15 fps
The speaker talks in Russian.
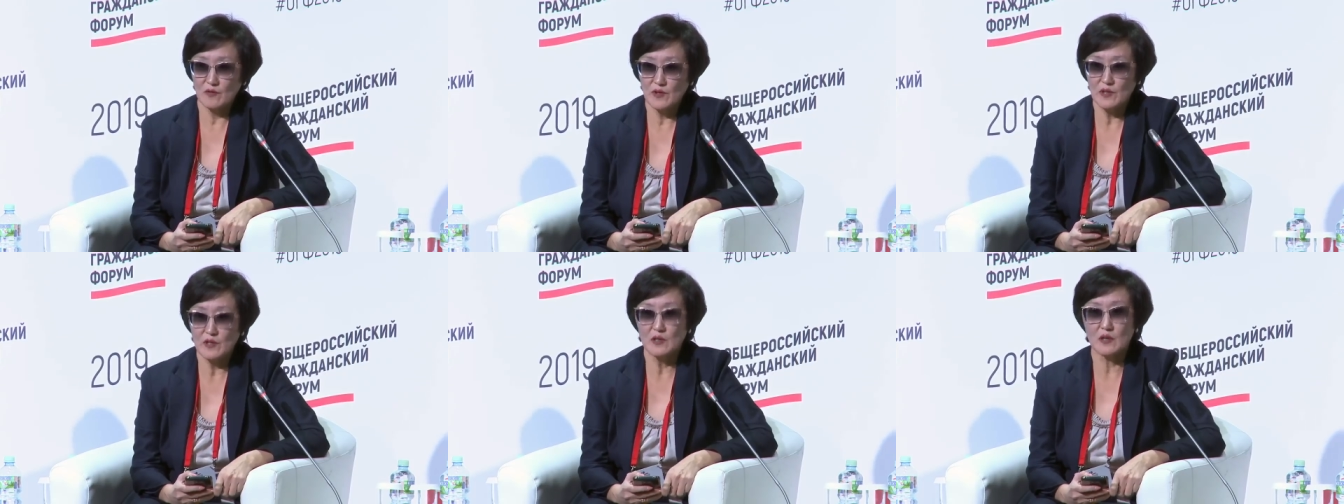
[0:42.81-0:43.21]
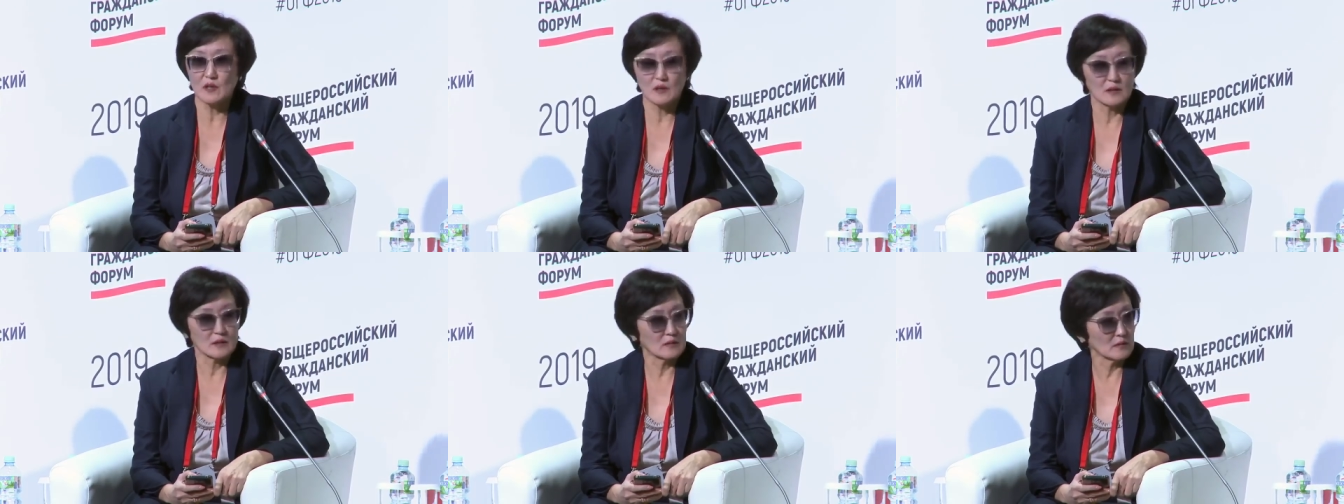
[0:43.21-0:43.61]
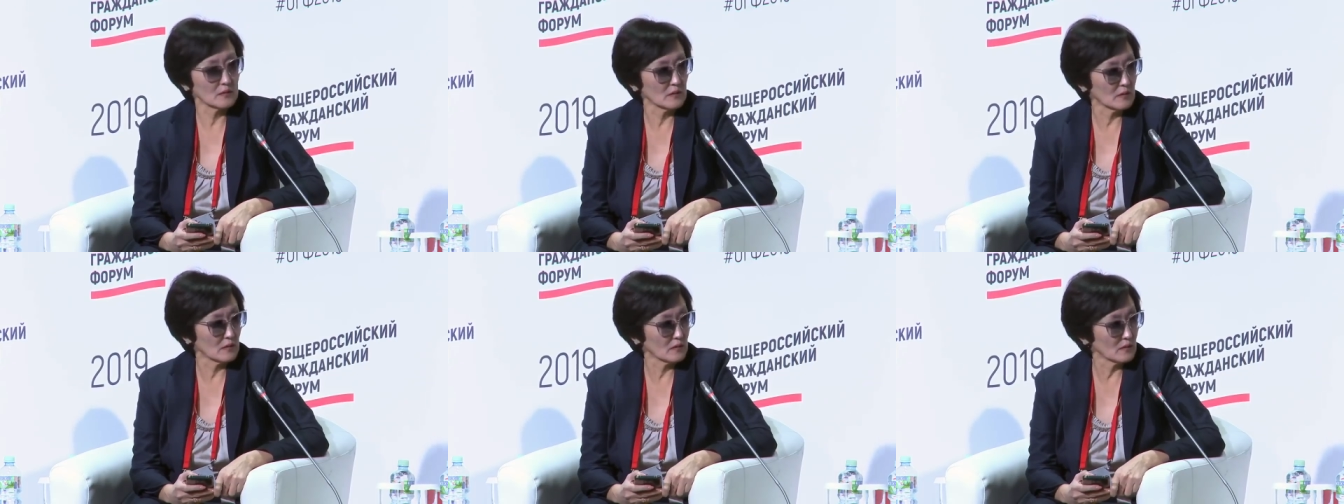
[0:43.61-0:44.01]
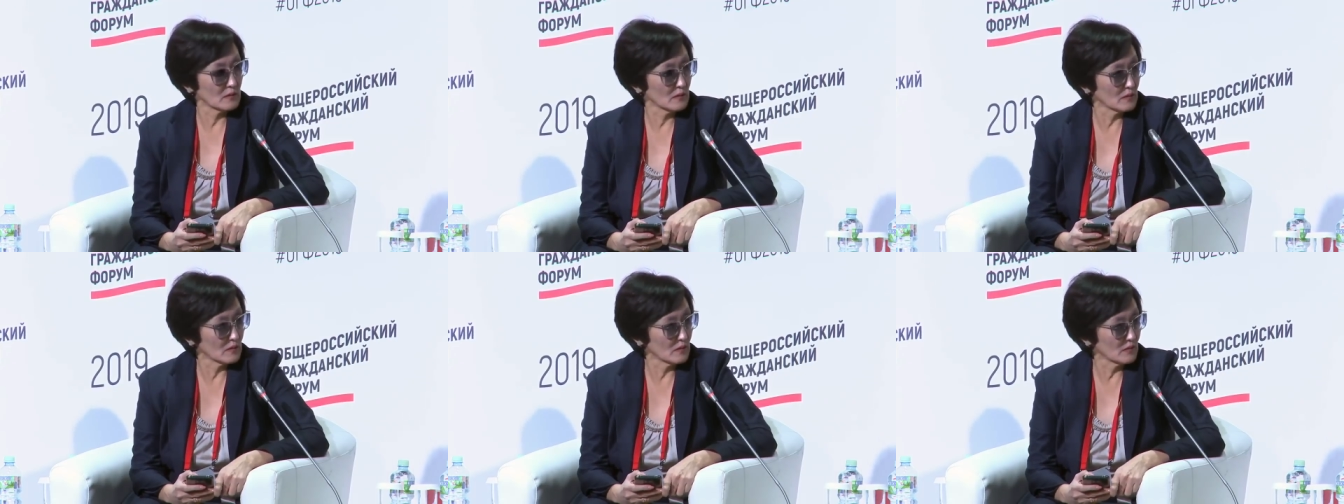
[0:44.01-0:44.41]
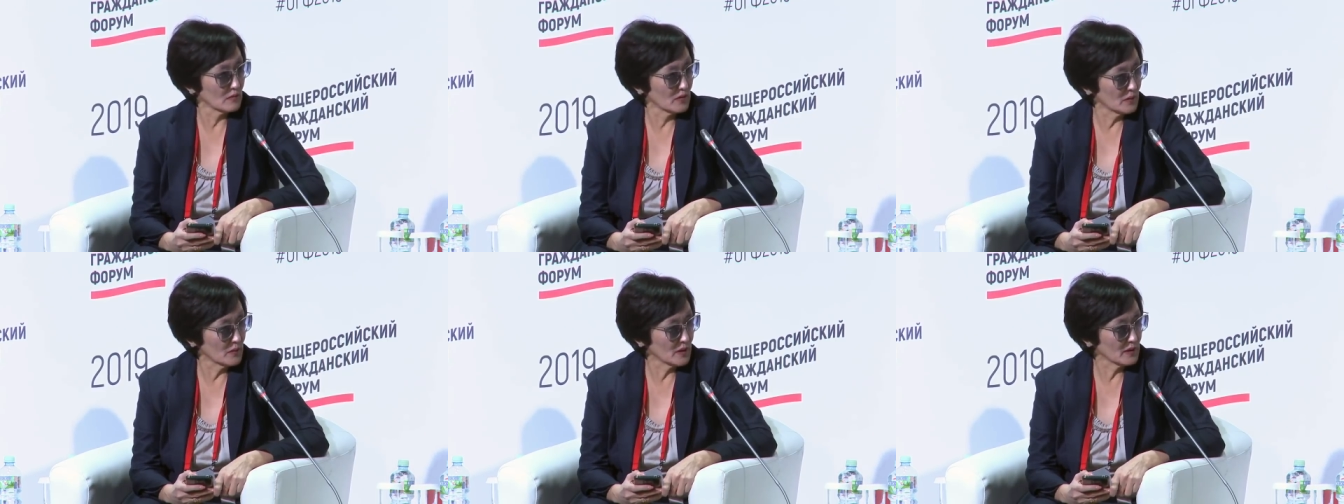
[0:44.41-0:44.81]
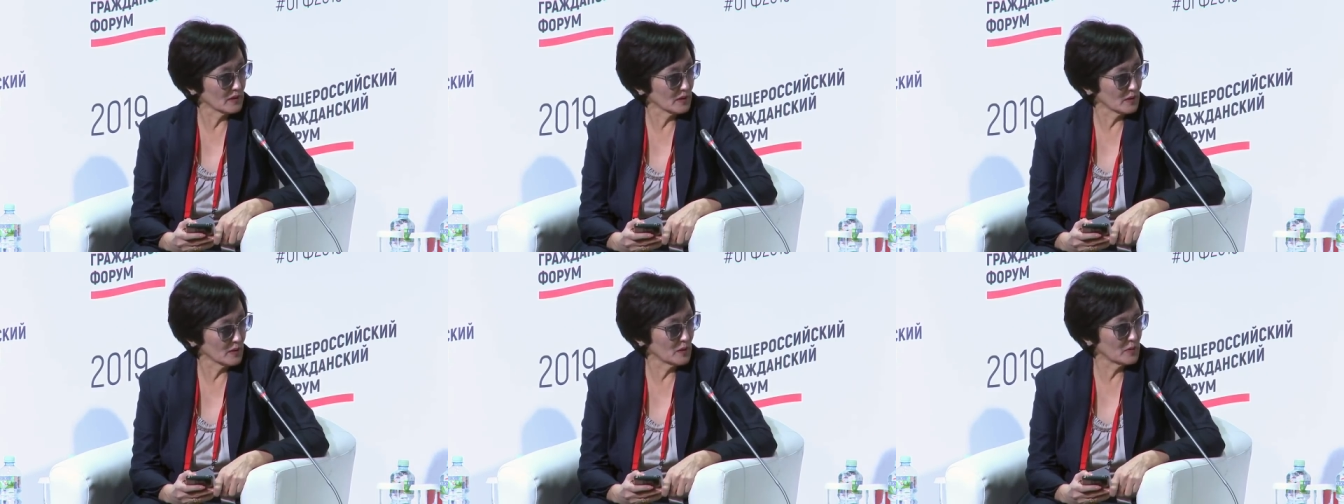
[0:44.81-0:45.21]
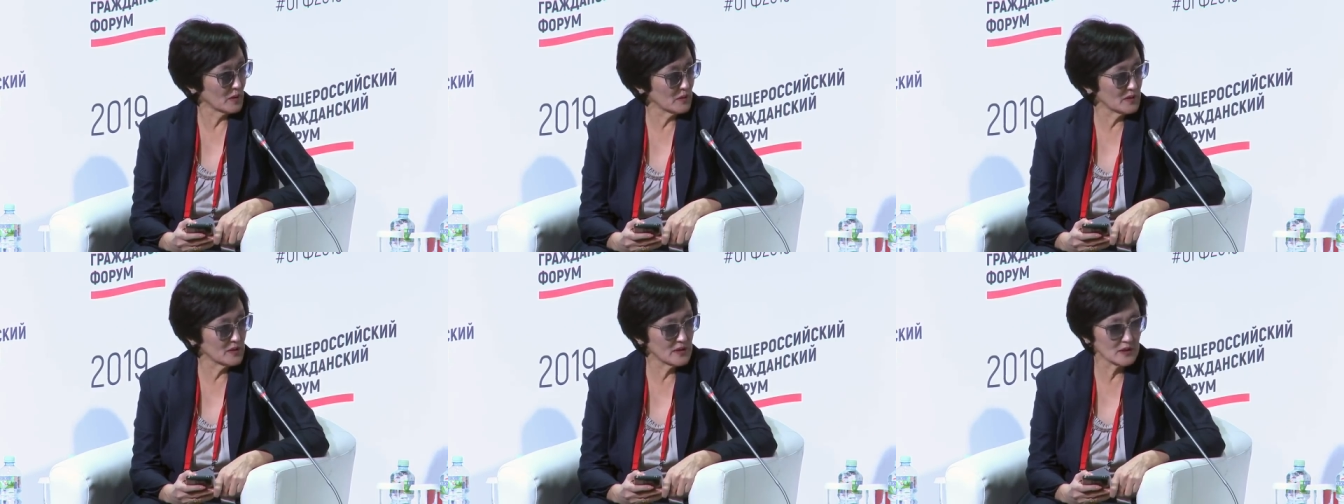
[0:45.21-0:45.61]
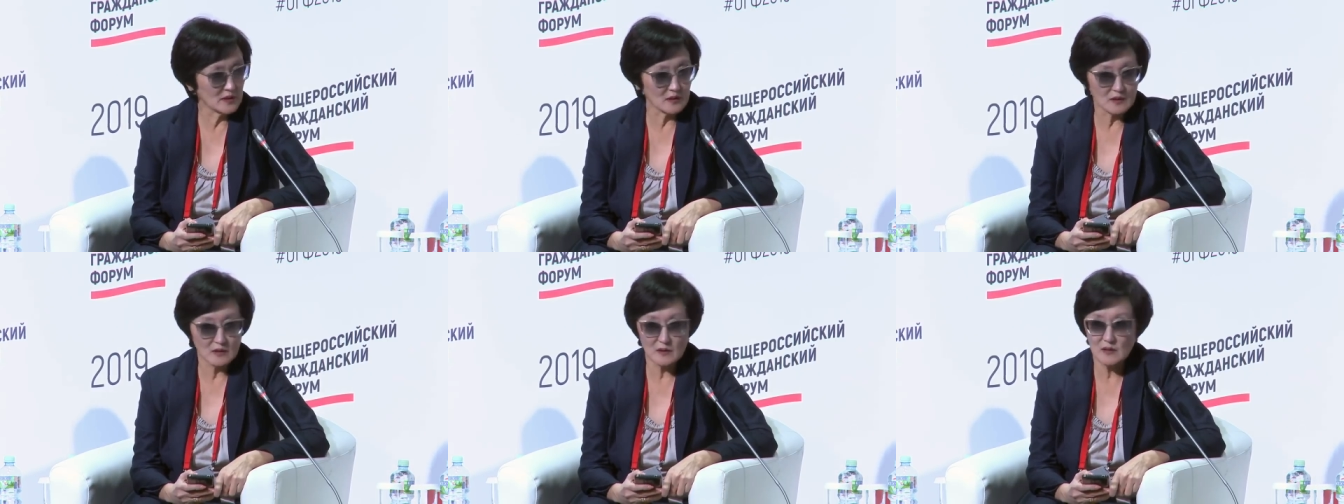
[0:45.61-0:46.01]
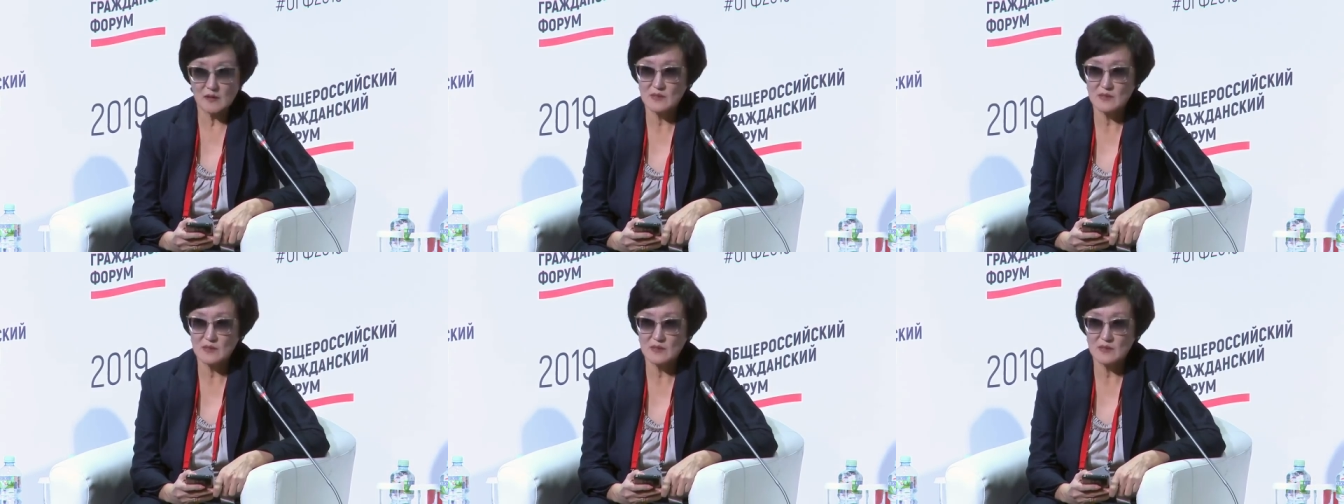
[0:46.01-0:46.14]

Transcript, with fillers: выиграла э, выборы там, или победила,